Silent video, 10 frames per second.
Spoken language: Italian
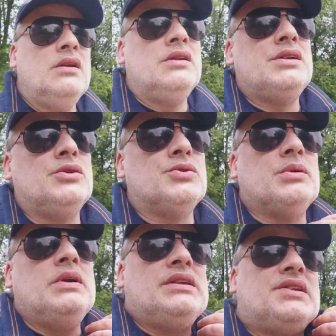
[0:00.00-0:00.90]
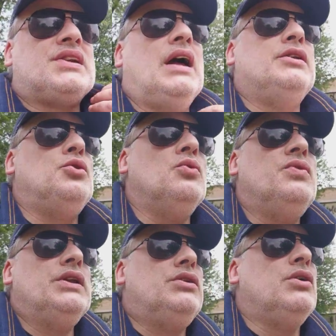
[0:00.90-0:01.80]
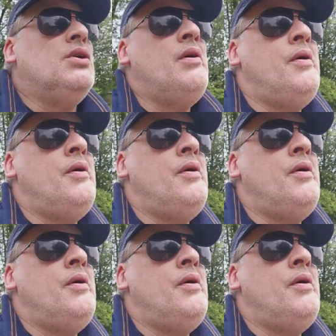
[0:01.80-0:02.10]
cioè giustamente Sandro in un video,